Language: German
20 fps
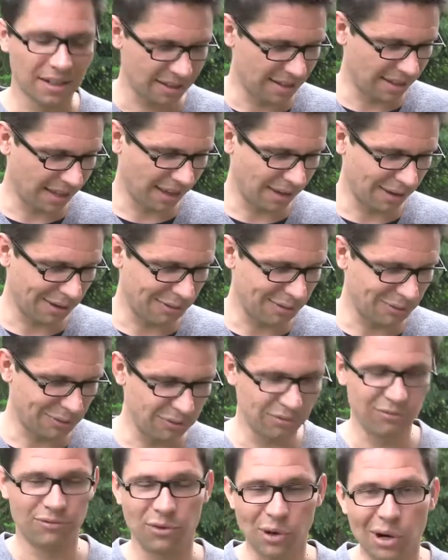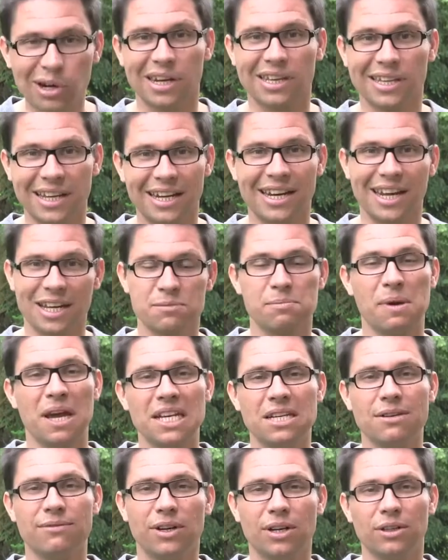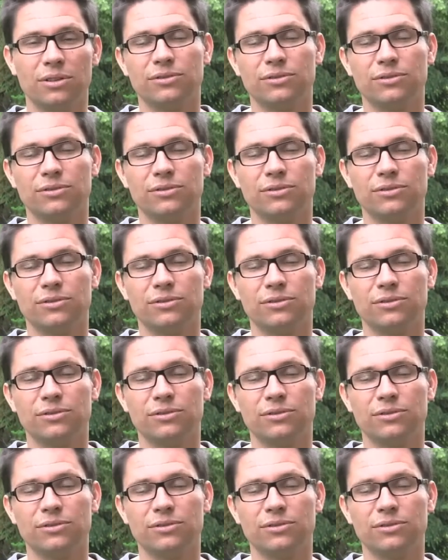der wirklich ein Experte war